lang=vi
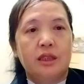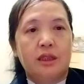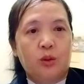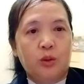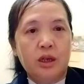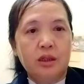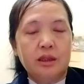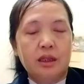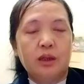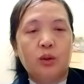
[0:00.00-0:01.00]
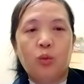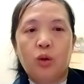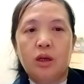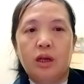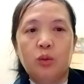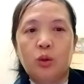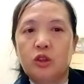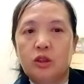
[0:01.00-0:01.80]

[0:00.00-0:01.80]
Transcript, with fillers: chị thấu cơ chị nữa qua lấy qua